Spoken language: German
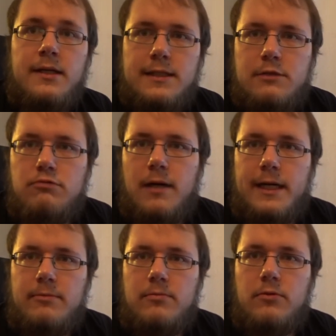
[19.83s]
zu
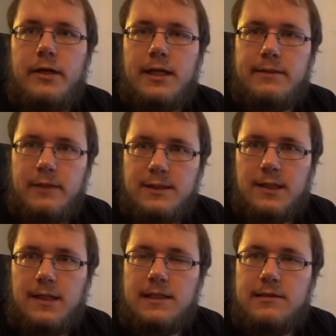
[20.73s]
einem neuen
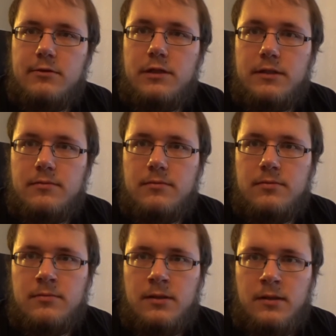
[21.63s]
Adventskalendertürchen
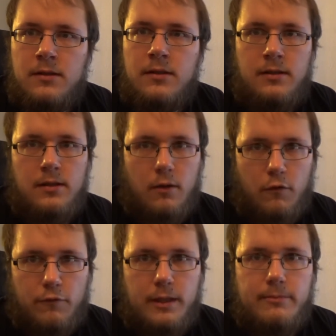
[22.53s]

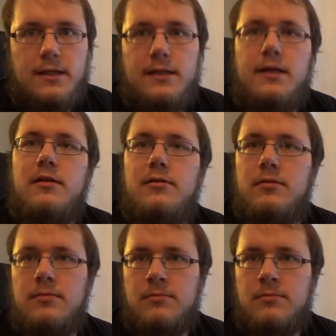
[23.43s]
auf meinem Kanal.